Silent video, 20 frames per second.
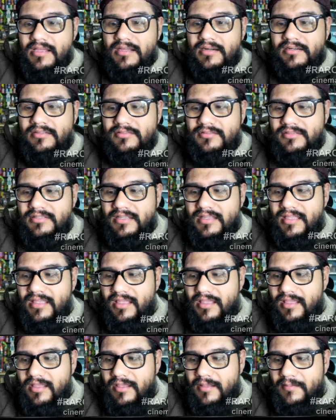Resulta
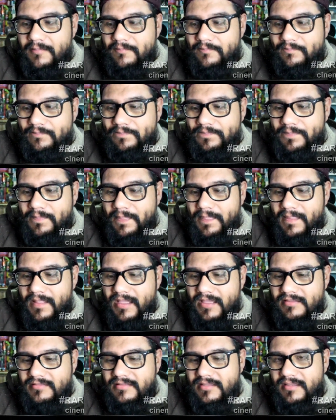que mm,
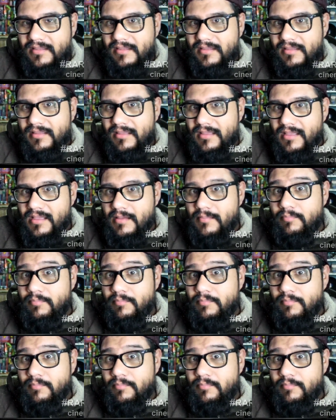a este